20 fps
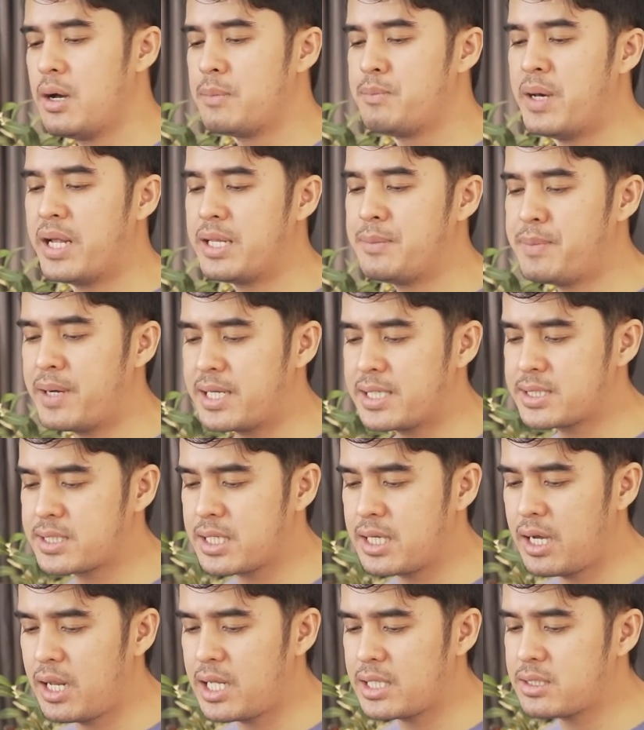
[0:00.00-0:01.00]
Daripada
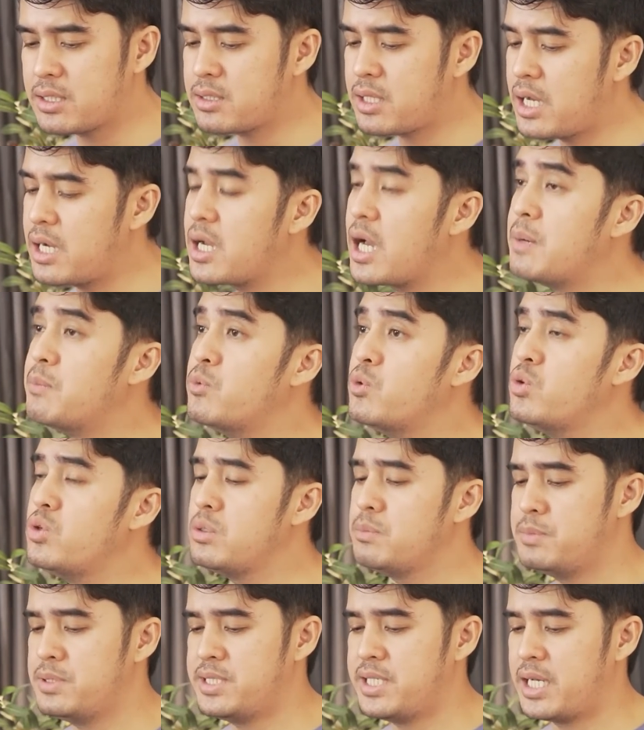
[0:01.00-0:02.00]
segala
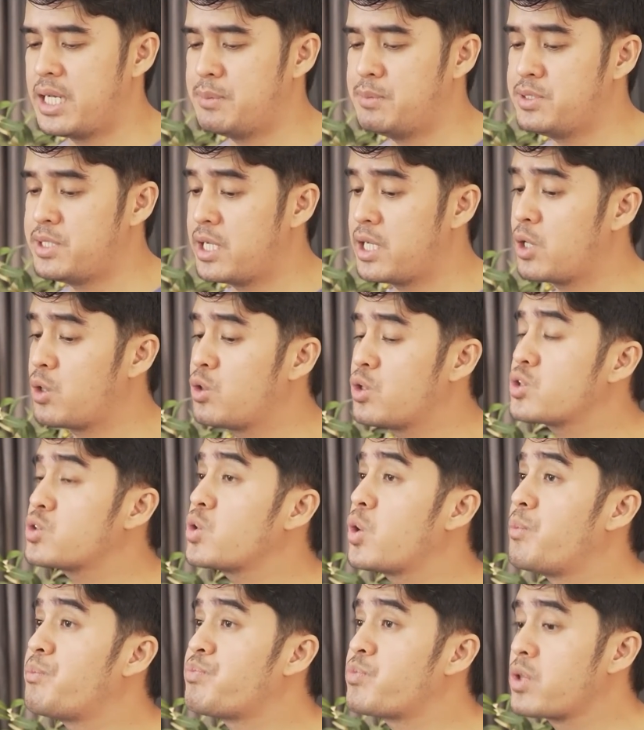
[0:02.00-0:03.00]
tetanggamu, bejana-bejana
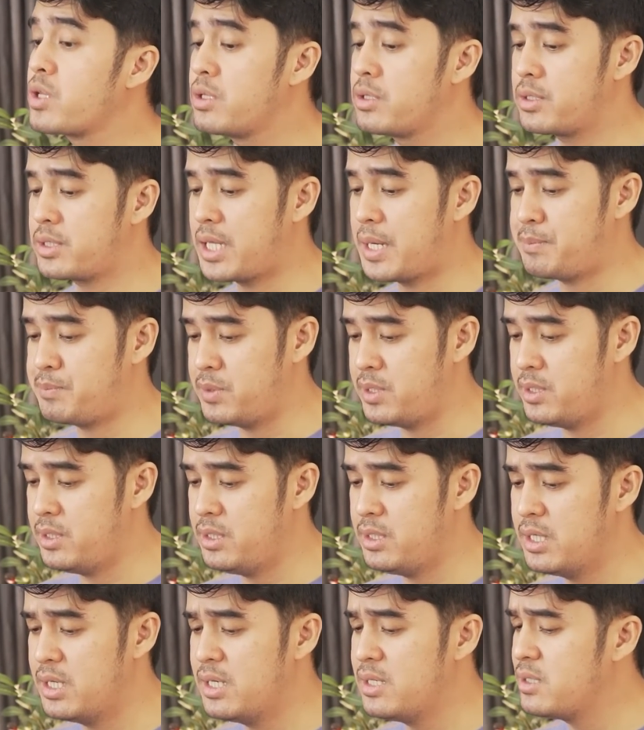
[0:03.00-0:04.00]
kosong. Tetapi
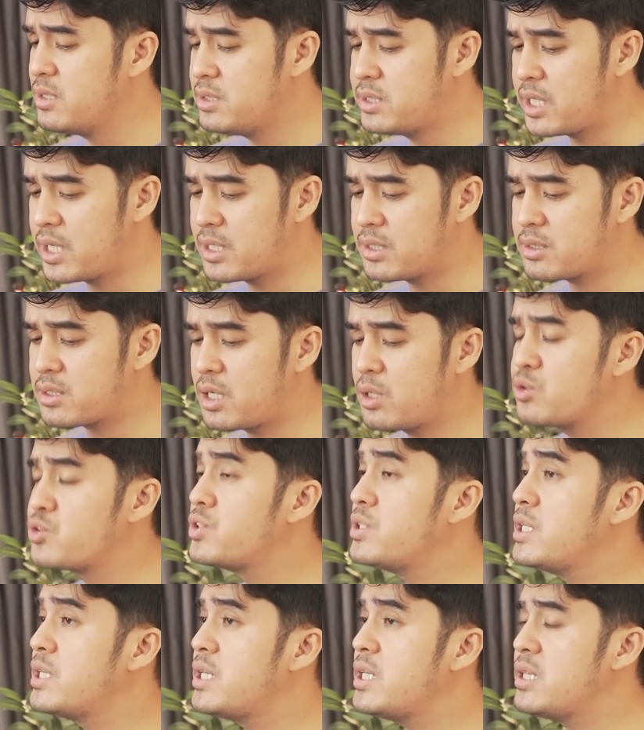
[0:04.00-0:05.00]
jangan terlalu
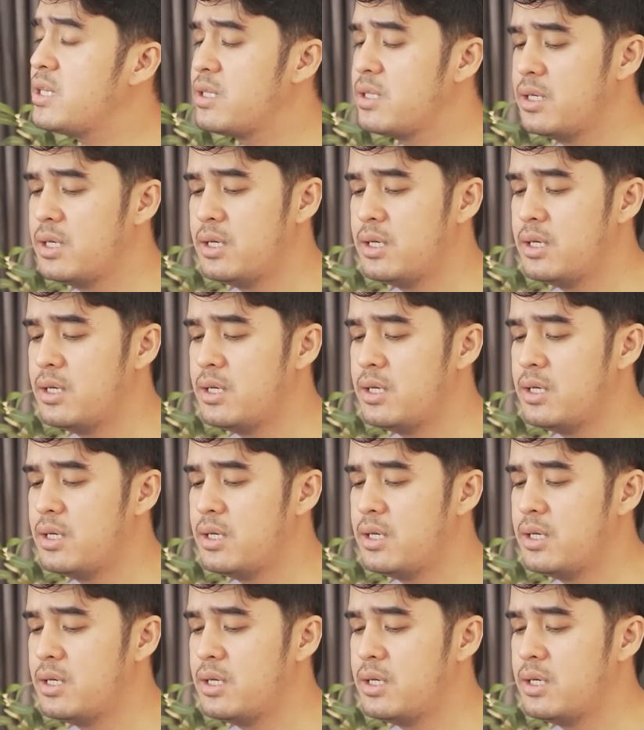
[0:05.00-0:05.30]
sedikit.